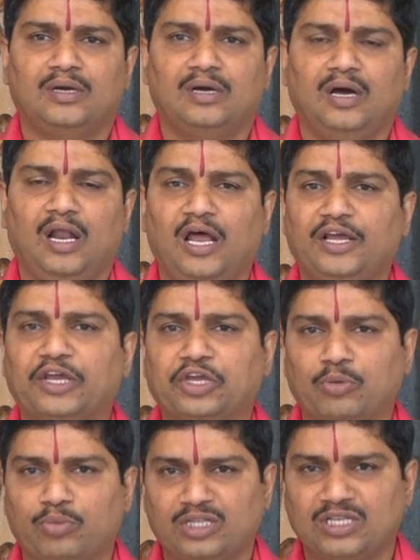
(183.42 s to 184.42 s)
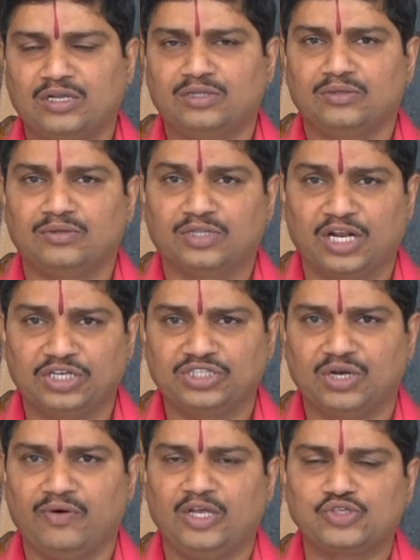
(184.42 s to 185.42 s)
అలాగే కింపురత్నం ధరించడం
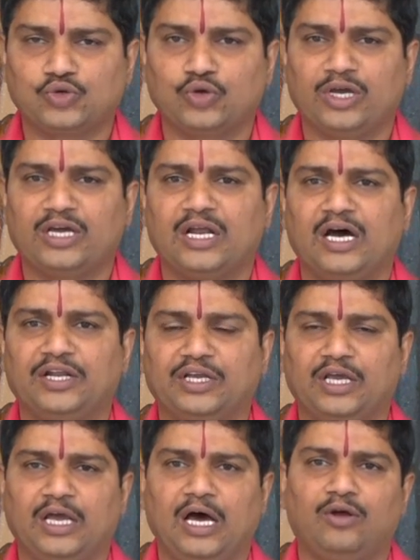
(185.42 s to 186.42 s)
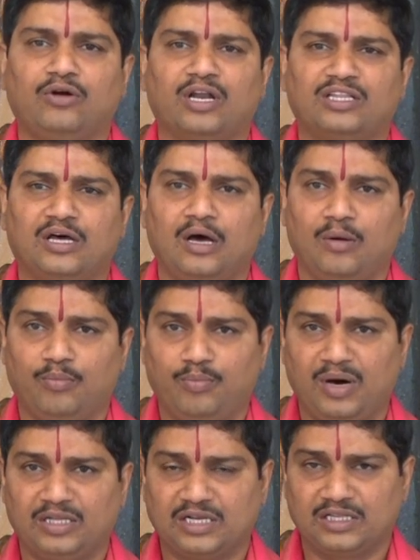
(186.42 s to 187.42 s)
వల్ల సూర్యగ్రహానికి అనుగ్రత
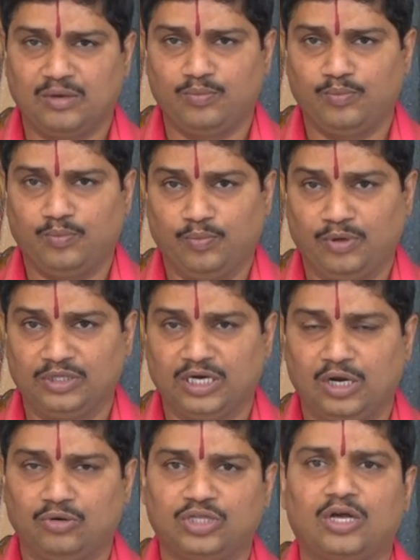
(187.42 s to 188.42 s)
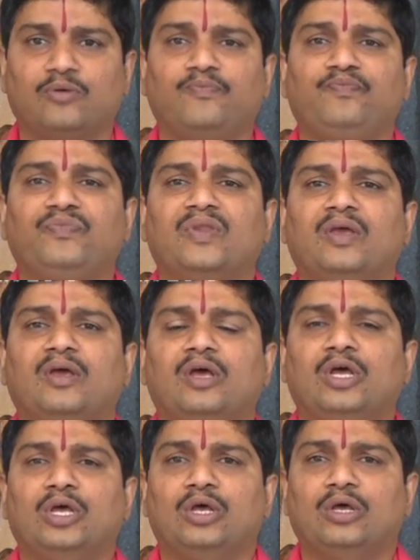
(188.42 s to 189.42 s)
పాత్రత పొందగలుగుతారు
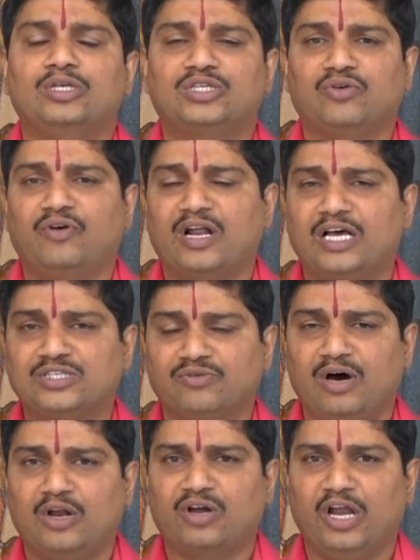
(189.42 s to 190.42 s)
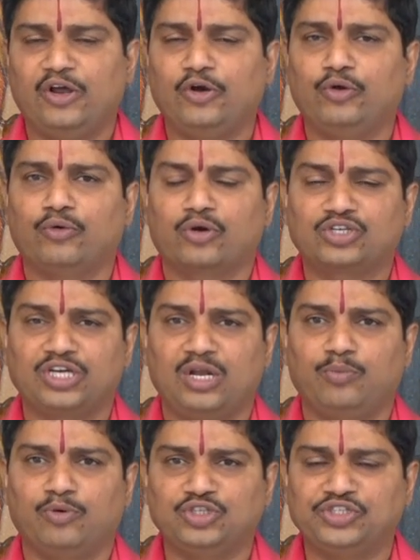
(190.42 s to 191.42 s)
సింహరాశి వారు కలిగుడ్డు వృక్షాన్ని
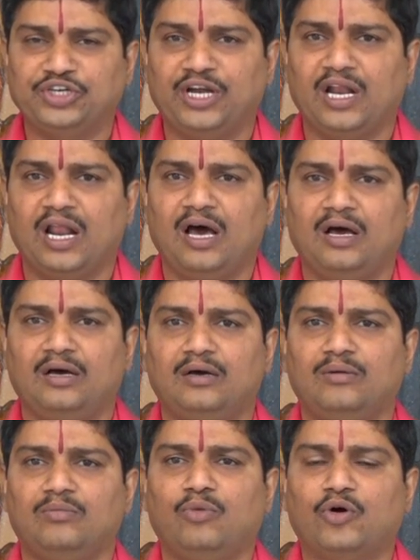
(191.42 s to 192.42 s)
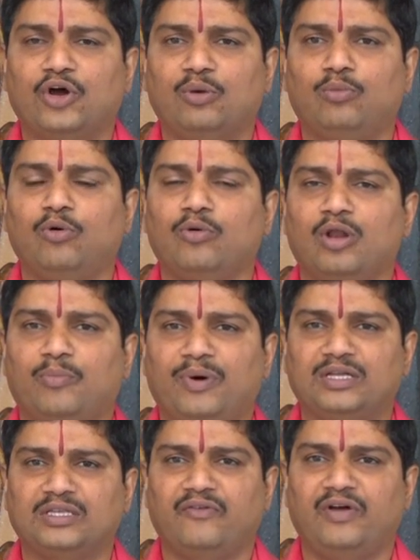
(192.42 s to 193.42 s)
పూజించినడలా మొక్కను భూమిలో
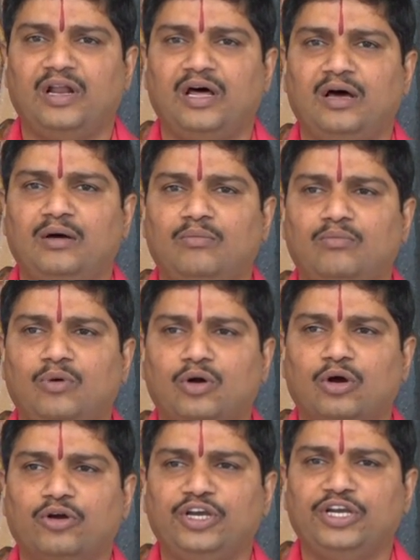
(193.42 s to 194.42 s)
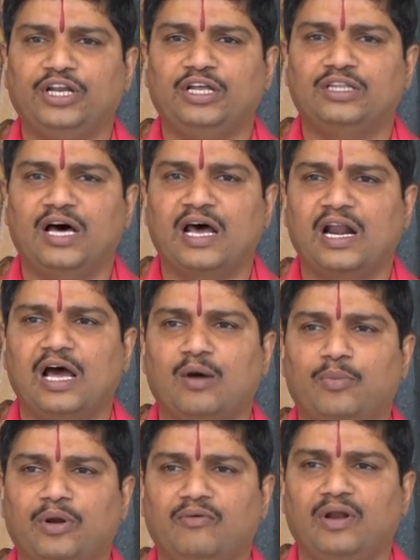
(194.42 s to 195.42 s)
పాతడం వల్ల మొక్కకు నీటిని
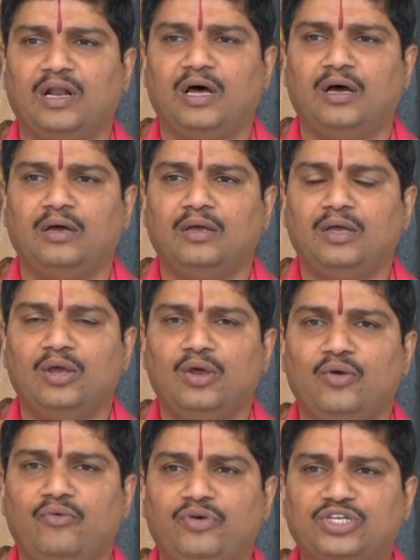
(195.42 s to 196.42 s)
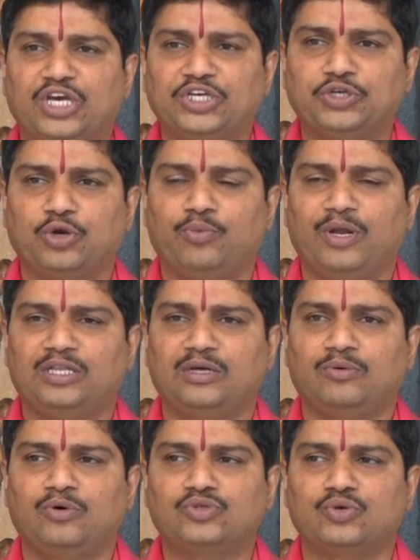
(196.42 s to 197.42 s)
ధారలాగపోయడం వల్ల విశేషణ ఫలితము
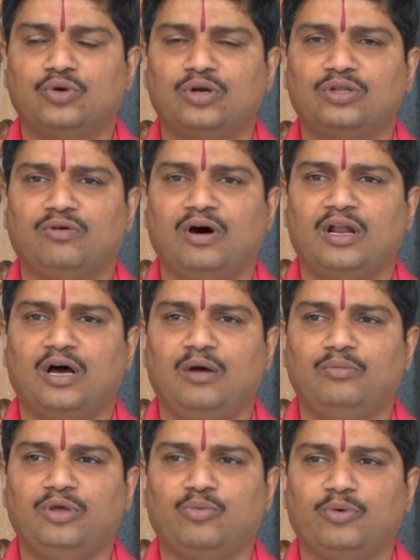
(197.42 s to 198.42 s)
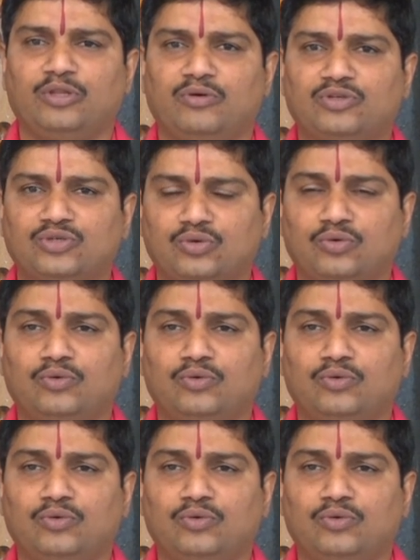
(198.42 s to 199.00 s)
సూర్యుని ద్వారా మీరు పొందవచ్చును